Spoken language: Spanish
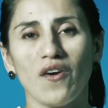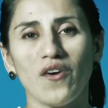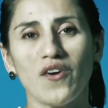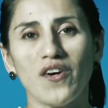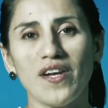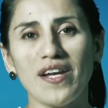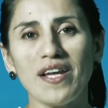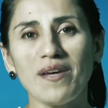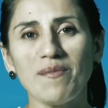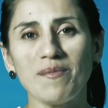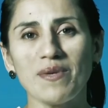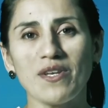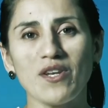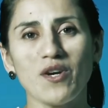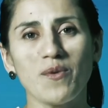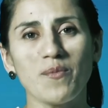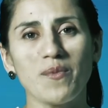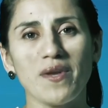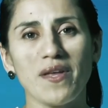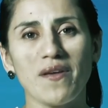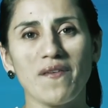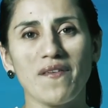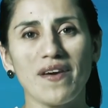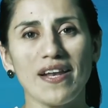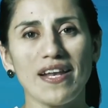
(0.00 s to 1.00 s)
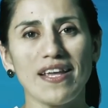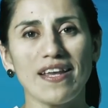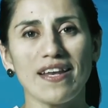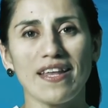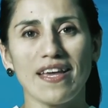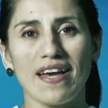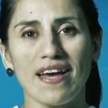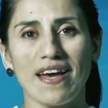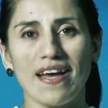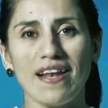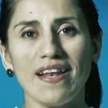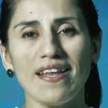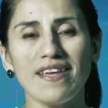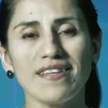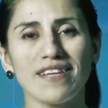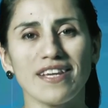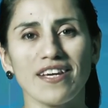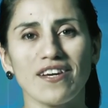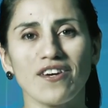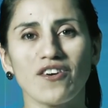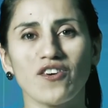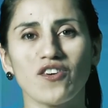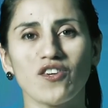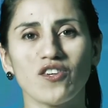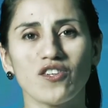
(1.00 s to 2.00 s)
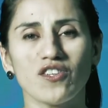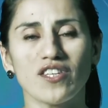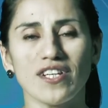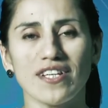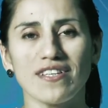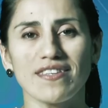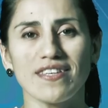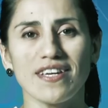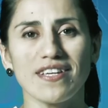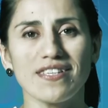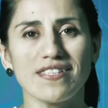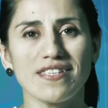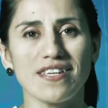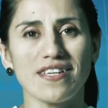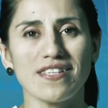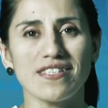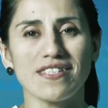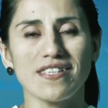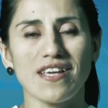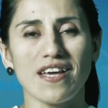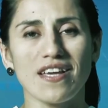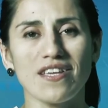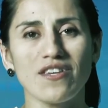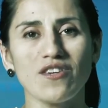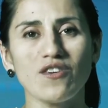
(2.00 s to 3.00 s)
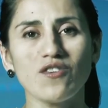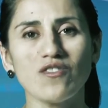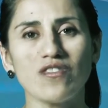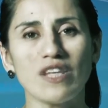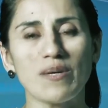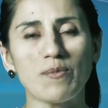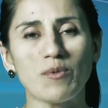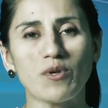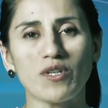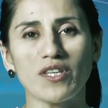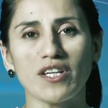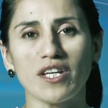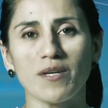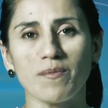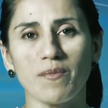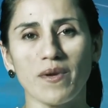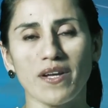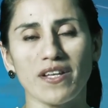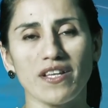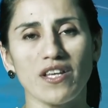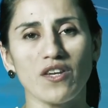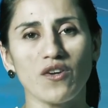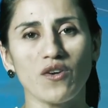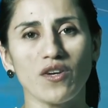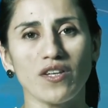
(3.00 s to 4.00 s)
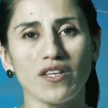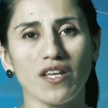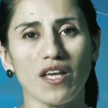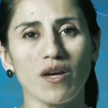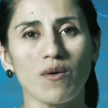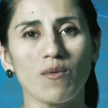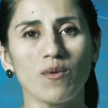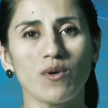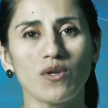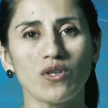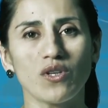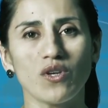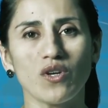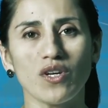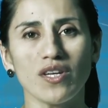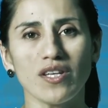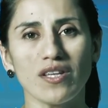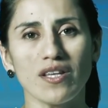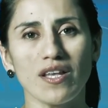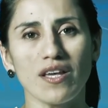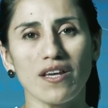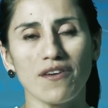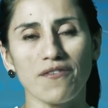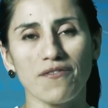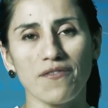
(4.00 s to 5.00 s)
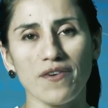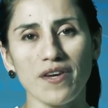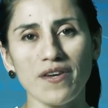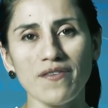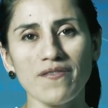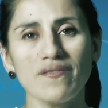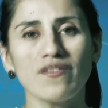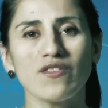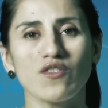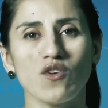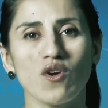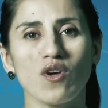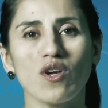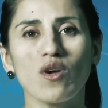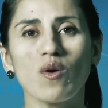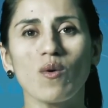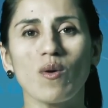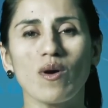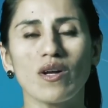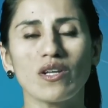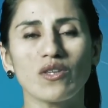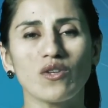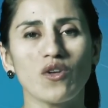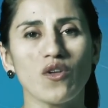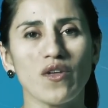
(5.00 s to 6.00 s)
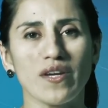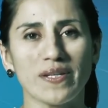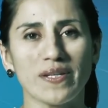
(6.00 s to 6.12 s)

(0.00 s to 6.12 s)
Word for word: Hola, mi nombre es Valeria Ale, tengo 36 años, deporte que practico es taekwondo ITF, soy cuarto